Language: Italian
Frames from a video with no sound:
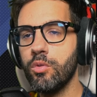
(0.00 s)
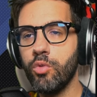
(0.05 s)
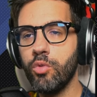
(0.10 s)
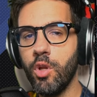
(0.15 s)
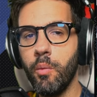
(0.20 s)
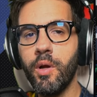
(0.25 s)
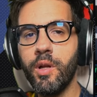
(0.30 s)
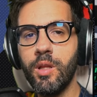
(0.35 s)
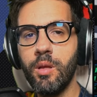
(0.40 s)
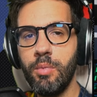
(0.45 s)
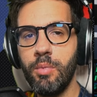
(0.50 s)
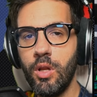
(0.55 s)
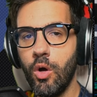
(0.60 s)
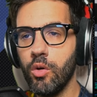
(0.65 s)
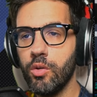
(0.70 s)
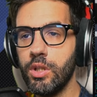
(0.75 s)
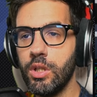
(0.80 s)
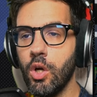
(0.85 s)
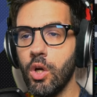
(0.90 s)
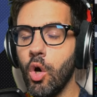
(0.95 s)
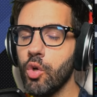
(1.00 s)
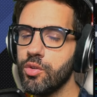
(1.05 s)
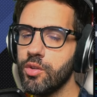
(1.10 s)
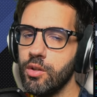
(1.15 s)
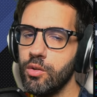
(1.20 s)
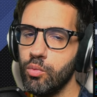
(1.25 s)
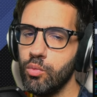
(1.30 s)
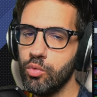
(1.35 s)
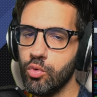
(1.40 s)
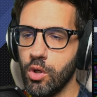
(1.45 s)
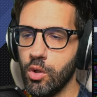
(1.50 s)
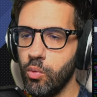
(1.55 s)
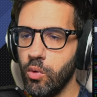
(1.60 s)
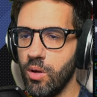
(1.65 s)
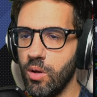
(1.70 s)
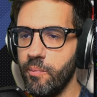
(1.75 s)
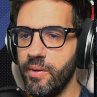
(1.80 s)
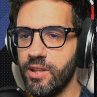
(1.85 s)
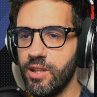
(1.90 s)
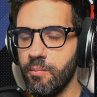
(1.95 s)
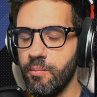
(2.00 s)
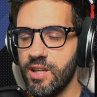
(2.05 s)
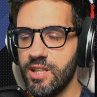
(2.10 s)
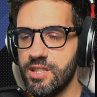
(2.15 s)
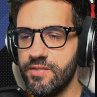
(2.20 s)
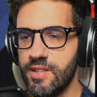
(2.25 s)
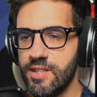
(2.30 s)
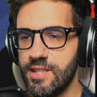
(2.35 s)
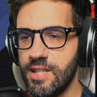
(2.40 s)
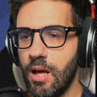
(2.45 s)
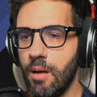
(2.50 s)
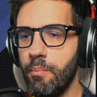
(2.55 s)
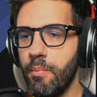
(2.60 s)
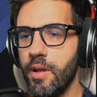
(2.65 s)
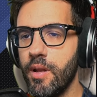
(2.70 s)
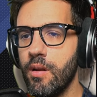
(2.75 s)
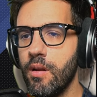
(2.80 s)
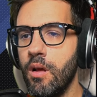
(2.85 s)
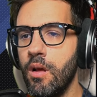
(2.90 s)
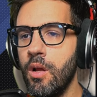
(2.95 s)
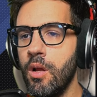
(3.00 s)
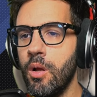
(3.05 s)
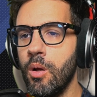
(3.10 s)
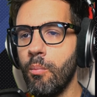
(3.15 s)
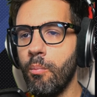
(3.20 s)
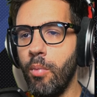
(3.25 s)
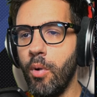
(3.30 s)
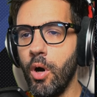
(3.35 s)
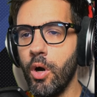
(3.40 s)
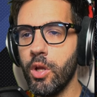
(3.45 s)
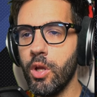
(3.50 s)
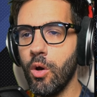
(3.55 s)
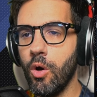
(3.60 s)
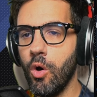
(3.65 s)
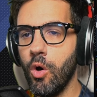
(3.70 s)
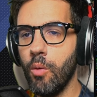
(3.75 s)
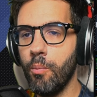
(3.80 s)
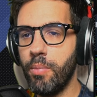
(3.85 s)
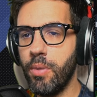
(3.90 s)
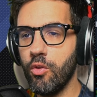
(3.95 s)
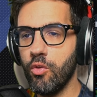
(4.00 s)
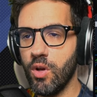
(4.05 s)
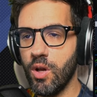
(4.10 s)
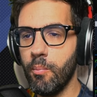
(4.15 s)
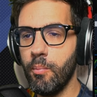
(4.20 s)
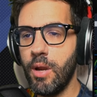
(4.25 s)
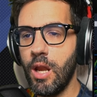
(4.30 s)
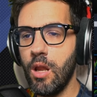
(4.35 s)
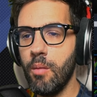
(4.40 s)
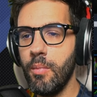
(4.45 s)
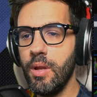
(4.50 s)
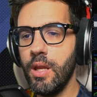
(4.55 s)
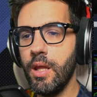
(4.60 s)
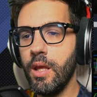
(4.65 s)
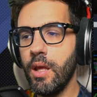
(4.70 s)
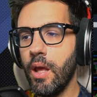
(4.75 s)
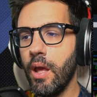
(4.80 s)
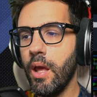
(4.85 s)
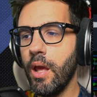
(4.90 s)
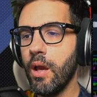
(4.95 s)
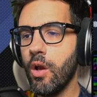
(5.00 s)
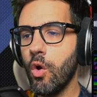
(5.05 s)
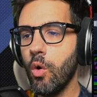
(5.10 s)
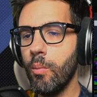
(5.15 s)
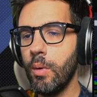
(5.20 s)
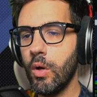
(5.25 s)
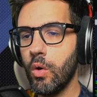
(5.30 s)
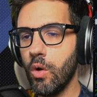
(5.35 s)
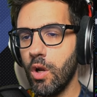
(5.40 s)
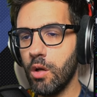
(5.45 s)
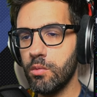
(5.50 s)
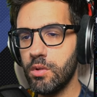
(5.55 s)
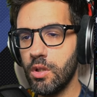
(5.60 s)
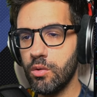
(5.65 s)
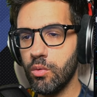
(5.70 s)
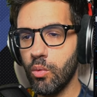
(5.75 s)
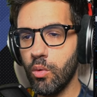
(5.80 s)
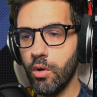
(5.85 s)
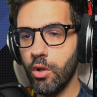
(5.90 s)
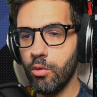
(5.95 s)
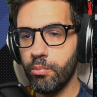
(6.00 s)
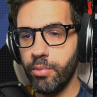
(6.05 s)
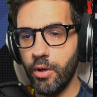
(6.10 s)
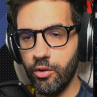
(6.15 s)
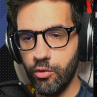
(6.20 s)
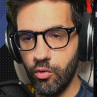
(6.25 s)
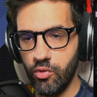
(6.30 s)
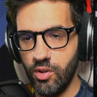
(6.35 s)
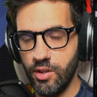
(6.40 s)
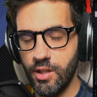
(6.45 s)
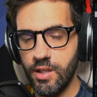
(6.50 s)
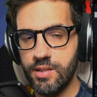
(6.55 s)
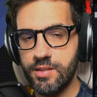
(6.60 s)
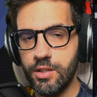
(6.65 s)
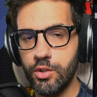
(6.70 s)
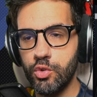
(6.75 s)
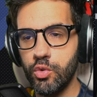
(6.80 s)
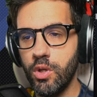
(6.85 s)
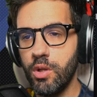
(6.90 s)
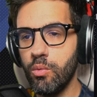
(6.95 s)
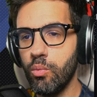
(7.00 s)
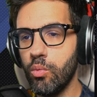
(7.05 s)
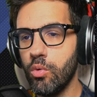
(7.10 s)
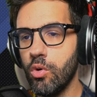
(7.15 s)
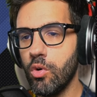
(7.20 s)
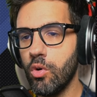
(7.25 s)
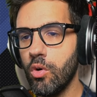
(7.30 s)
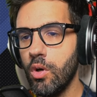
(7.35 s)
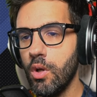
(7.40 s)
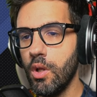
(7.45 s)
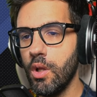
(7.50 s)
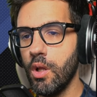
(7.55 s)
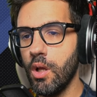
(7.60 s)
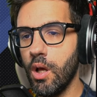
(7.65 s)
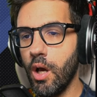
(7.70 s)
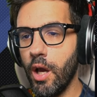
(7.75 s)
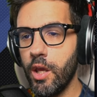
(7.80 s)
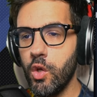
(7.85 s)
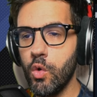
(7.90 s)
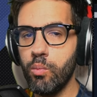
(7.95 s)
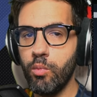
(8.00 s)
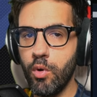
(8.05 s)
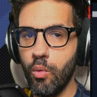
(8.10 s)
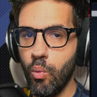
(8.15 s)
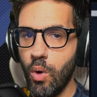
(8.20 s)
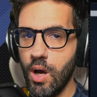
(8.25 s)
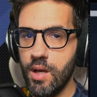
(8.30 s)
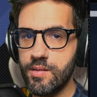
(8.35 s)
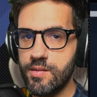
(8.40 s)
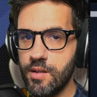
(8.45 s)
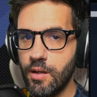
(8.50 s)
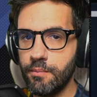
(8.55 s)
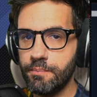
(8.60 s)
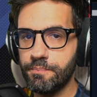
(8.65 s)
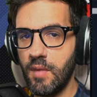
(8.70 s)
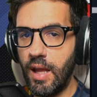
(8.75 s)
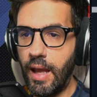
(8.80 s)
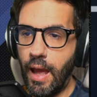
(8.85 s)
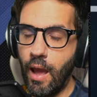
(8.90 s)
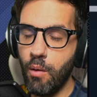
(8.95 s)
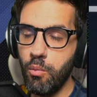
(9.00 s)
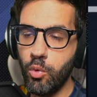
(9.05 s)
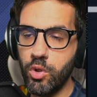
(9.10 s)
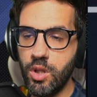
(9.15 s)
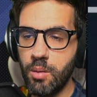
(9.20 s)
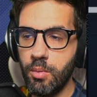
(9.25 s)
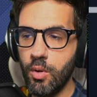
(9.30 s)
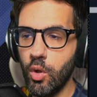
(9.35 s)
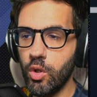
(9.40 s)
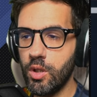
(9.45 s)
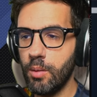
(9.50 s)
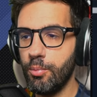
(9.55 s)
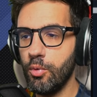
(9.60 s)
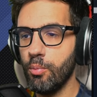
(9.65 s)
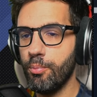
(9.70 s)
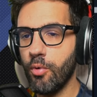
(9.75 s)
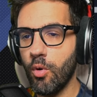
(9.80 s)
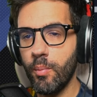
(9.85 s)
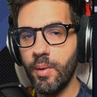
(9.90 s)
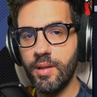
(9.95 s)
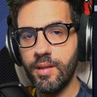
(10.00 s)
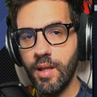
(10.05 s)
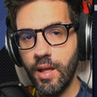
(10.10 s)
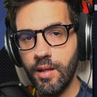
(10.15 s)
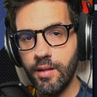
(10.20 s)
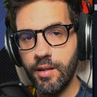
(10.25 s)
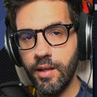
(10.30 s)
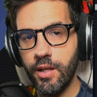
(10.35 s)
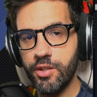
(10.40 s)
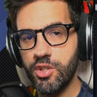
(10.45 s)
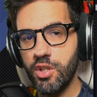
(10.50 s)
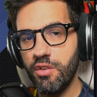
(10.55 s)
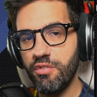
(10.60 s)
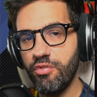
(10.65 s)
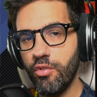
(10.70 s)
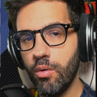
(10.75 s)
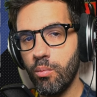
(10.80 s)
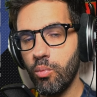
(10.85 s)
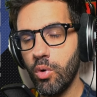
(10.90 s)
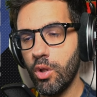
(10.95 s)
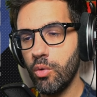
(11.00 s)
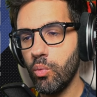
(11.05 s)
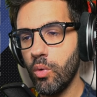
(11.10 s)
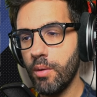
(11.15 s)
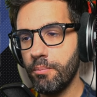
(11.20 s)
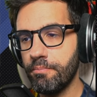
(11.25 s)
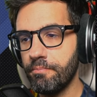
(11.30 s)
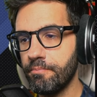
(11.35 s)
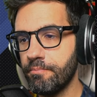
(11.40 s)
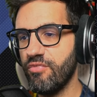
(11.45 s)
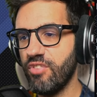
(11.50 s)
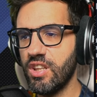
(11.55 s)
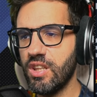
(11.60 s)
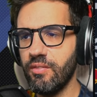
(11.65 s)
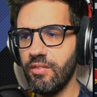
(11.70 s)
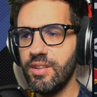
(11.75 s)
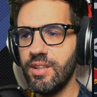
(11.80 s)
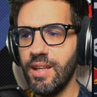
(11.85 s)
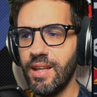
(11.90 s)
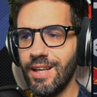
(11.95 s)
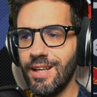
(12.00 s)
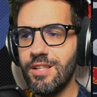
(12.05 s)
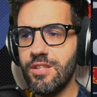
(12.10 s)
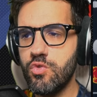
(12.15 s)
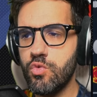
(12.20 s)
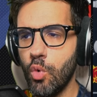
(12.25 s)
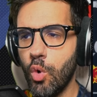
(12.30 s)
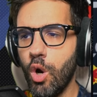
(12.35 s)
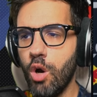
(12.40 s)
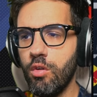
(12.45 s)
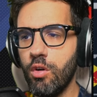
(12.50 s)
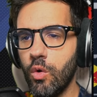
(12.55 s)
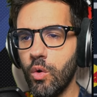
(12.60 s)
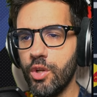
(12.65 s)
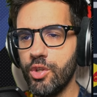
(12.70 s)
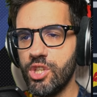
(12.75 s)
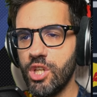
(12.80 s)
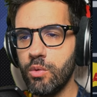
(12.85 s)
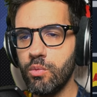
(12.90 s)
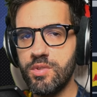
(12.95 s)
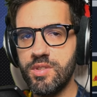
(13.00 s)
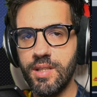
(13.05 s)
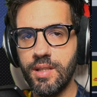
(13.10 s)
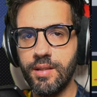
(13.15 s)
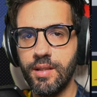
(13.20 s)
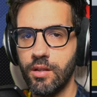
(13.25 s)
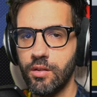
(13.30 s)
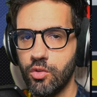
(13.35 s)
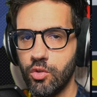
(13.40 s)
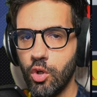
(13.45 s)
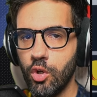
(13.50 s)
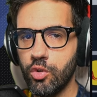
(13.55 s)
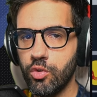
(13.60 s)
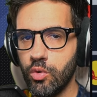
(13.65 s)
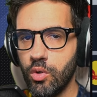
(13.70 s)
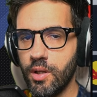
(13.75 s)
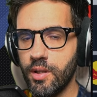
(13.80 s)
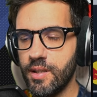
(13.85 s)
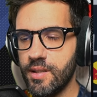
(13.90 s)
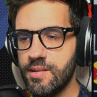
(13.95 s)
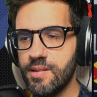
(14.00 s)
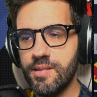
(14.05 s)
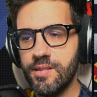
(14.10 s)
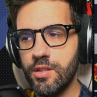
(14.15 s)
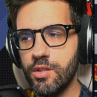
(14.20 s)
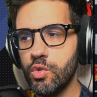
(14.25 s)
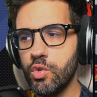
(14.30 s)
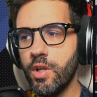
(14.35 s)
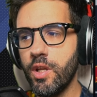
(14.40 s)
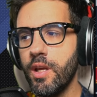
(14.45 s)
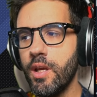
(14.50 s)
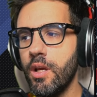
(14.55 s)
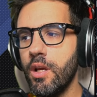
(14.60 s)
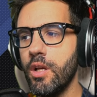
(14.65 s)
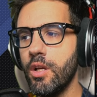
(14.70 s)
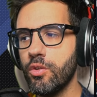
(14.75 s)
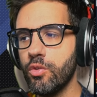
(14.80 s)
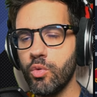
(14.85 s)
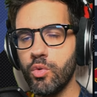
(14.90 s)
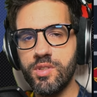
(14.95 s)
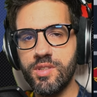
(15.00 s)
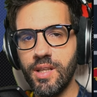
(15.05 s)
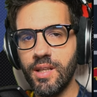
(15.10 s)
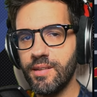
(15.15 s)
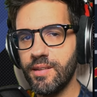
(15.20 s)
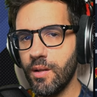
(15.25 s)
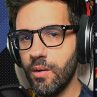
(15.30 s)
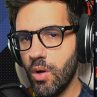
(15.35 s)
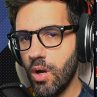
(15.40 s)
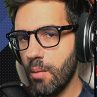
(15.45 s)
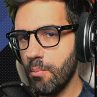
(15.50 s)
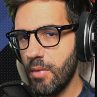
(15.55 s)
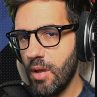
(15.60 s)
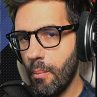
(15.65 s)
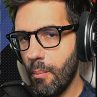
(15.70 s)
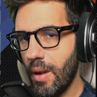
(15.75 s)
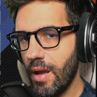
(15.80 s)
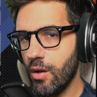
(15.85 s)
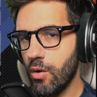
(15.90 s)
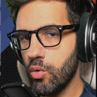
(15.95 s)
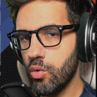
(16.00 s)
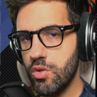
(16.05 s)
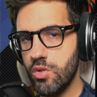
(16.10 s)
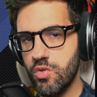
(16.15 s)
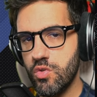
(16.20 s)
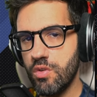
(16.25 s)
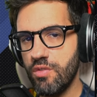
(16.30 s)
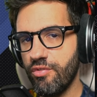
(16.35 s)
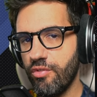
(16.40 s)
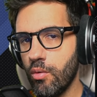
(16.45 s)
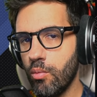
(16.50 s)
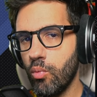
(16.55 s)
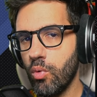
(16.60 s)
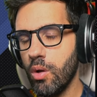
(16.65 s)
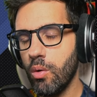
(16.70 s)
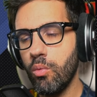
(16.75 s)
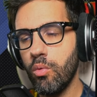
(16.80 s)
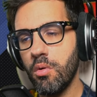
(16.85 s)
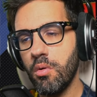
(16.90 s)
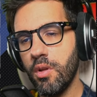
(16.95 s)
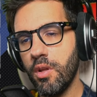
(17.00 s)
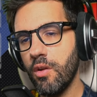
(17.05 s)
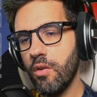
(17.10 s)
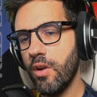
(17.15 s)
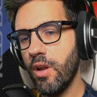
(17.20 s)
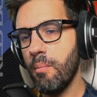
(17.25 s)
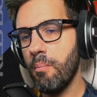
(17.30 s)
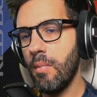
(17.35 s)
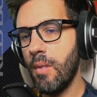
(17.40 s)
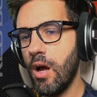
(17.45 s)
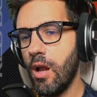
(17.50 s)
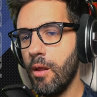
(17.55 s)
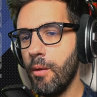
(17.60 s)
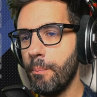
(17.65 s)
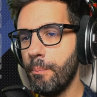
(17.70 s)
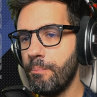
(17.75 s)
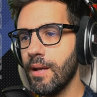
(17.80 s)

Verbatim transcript: quanto riguarda i piloti, ho tenuto naturalmente Max Verstappen, poi ho preso Gabriele Mini e come collaudatore ho preso sin dalla stagione 1 Ayumi Wasa, che è uno dei piloti più promettenti che c'è in Formula 2. Infatti vedete che il suo overall è già un 78 alla terza stagione, nonostante non abbia mai corso in Formula 1, quindi non è male.